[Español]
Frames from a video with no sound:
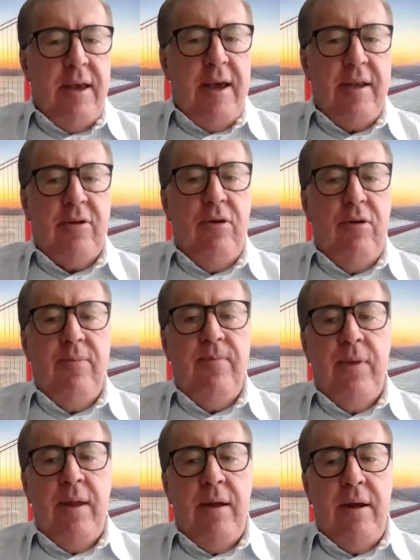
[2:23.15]
Y
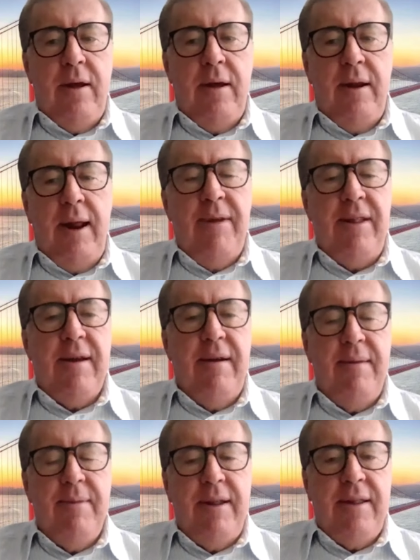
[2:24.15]
esto, eh,
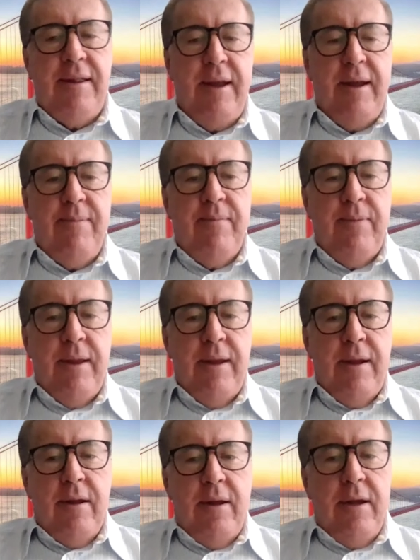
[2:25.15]
lamentablemente,
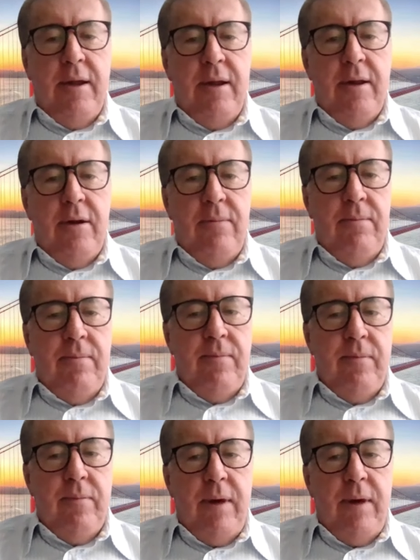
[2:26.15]
em,